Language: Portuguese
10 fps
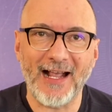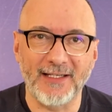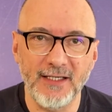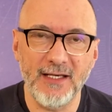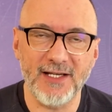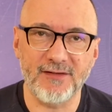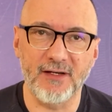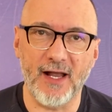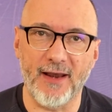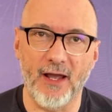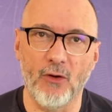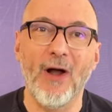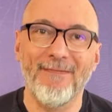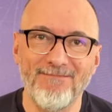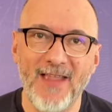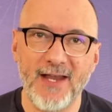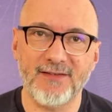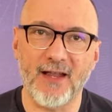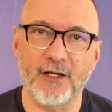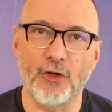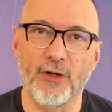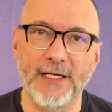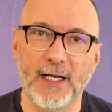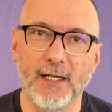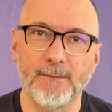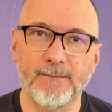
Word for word: aqui neste canal, nesta crônica.